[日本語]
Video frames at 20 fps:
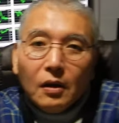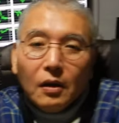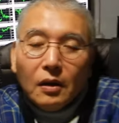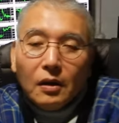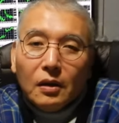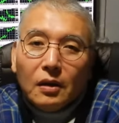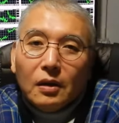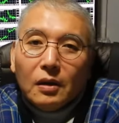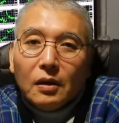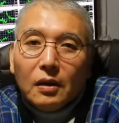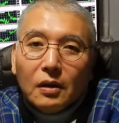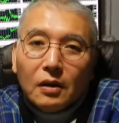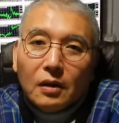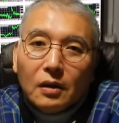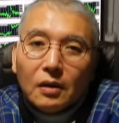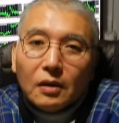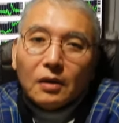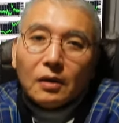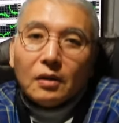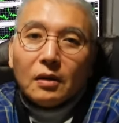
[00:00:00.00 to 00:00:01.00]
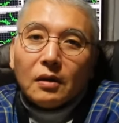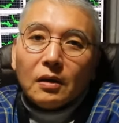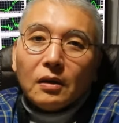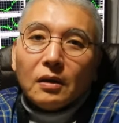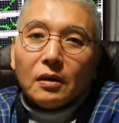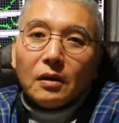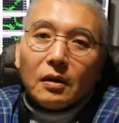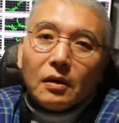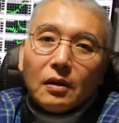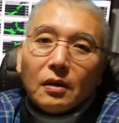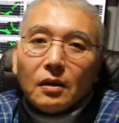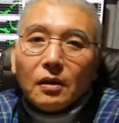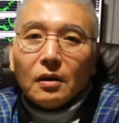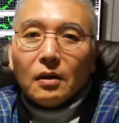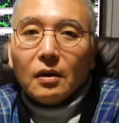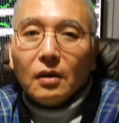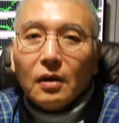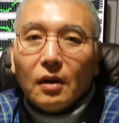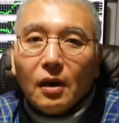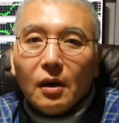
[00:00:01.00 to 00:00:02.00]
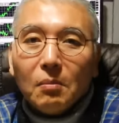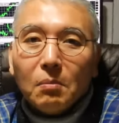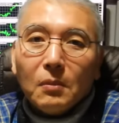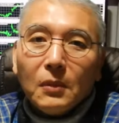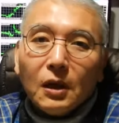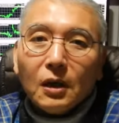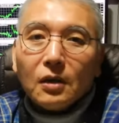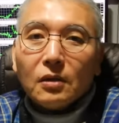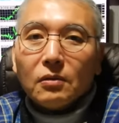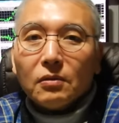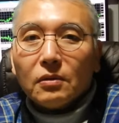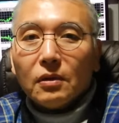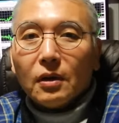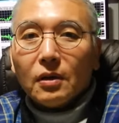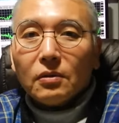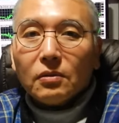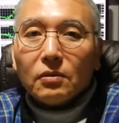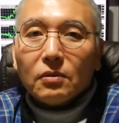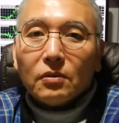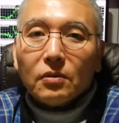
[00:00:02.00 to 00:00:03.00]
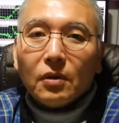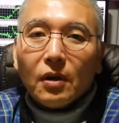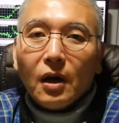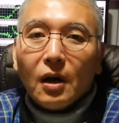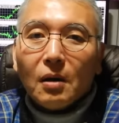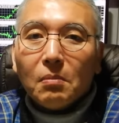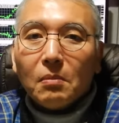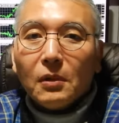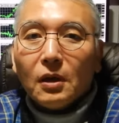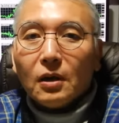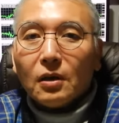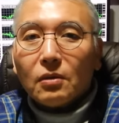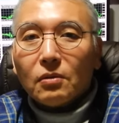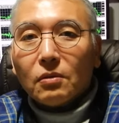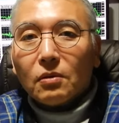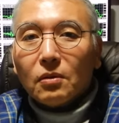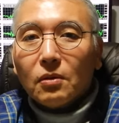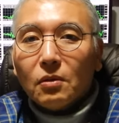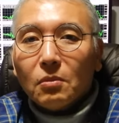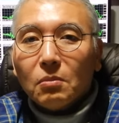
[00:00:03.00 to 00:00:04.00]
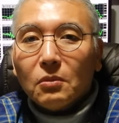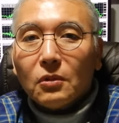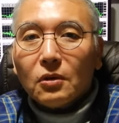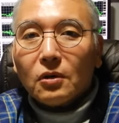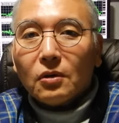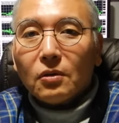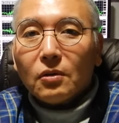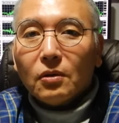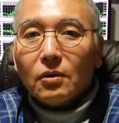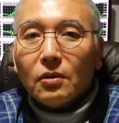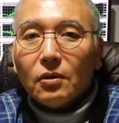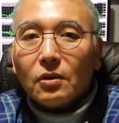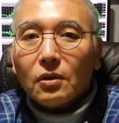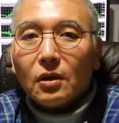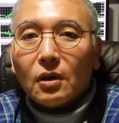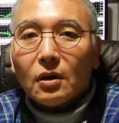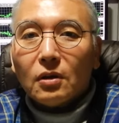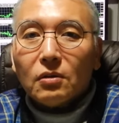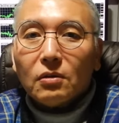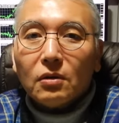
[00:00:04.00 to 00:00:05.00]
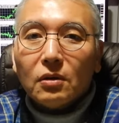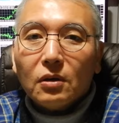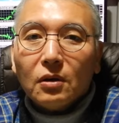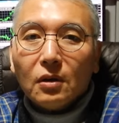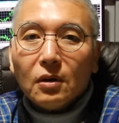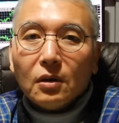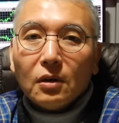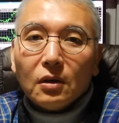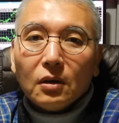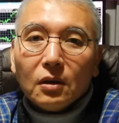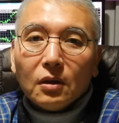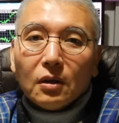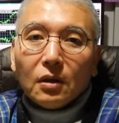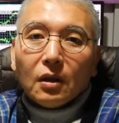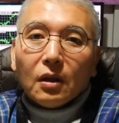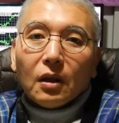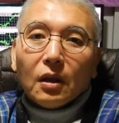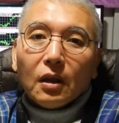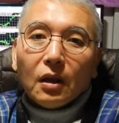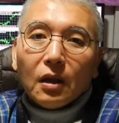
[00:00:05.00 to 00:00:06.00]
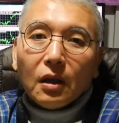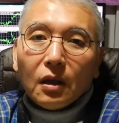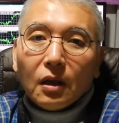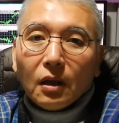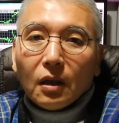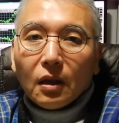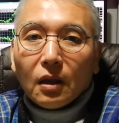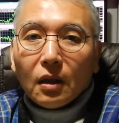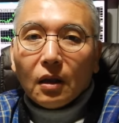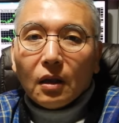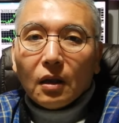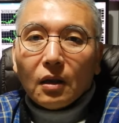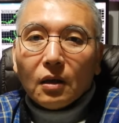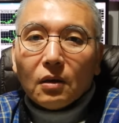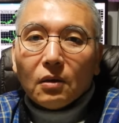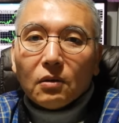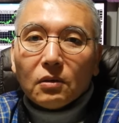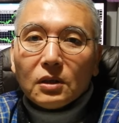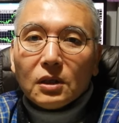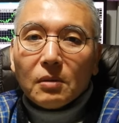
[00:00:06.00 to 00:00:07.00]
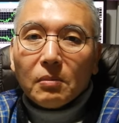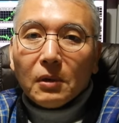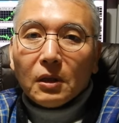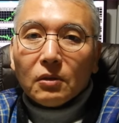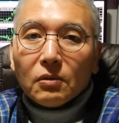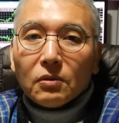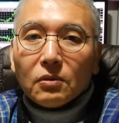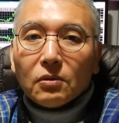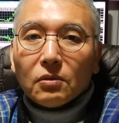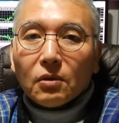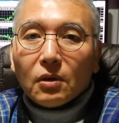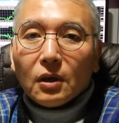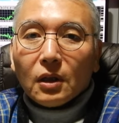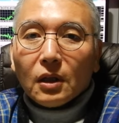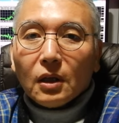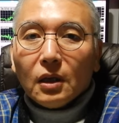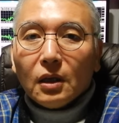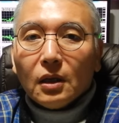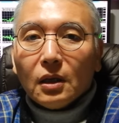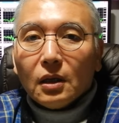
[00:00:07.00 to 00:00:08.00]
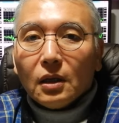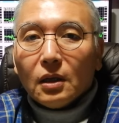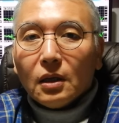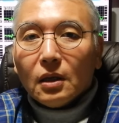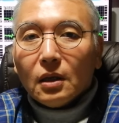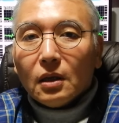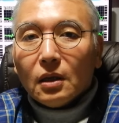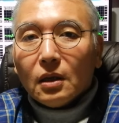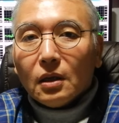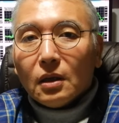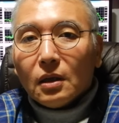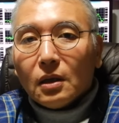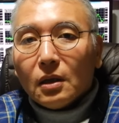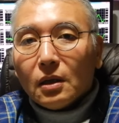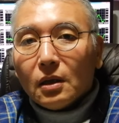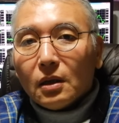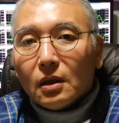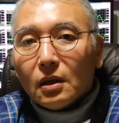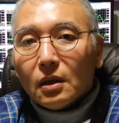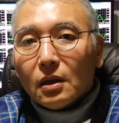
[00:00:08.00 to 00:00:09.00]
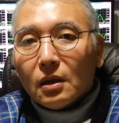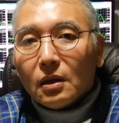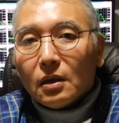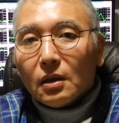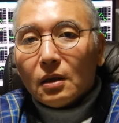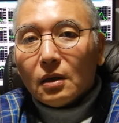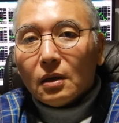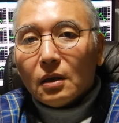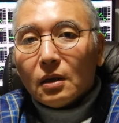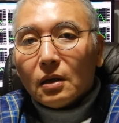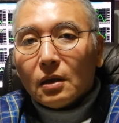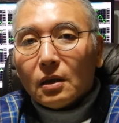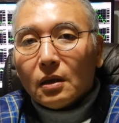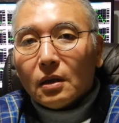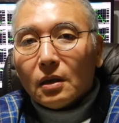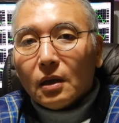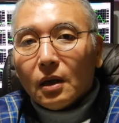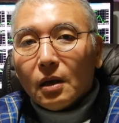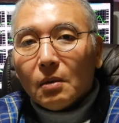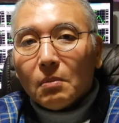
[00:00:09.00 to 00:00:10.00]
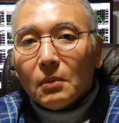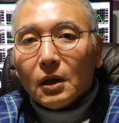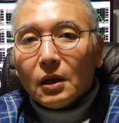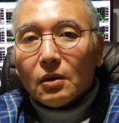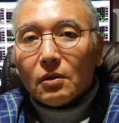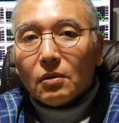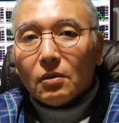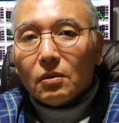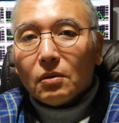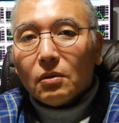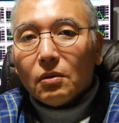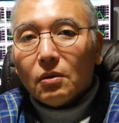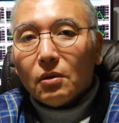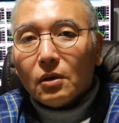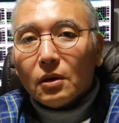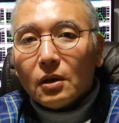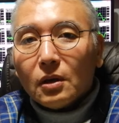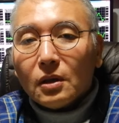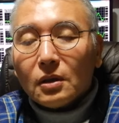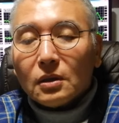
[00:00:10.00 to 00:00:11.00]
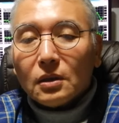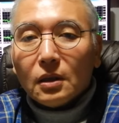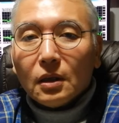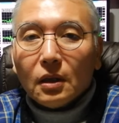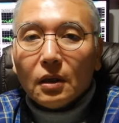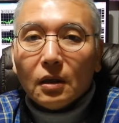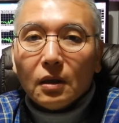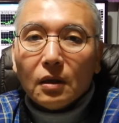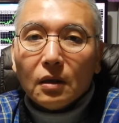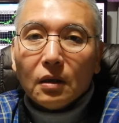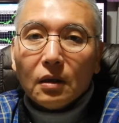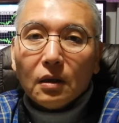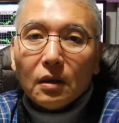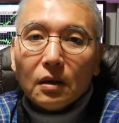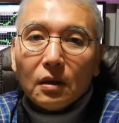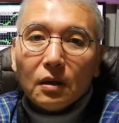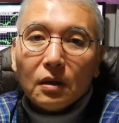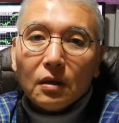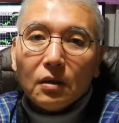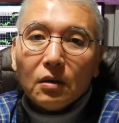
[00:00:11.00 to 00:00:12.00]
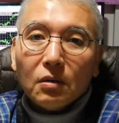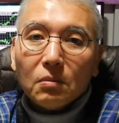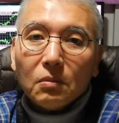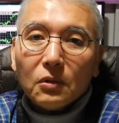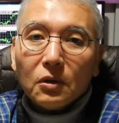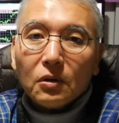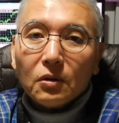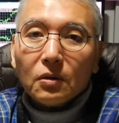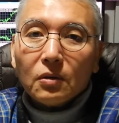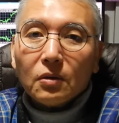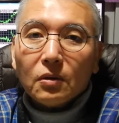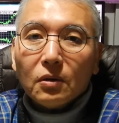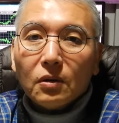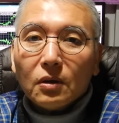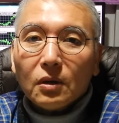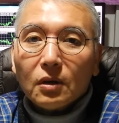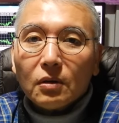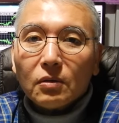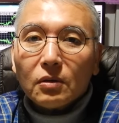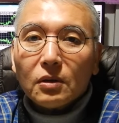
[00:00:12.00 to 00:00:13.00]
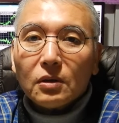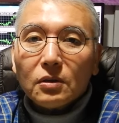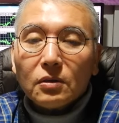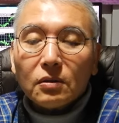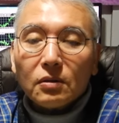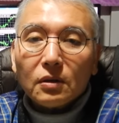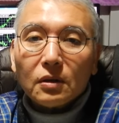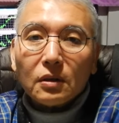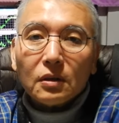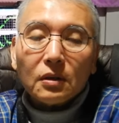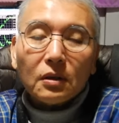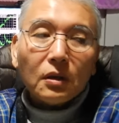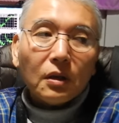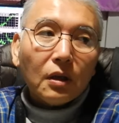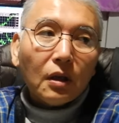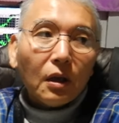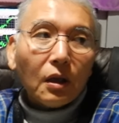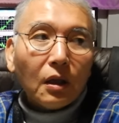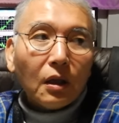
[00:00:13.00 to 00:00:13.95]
はい、えー、半負けの代表の半負けの本物の本家の、えー、王様というかね、えー、半負けの本家ですね、えー、本物の本家の貴族です。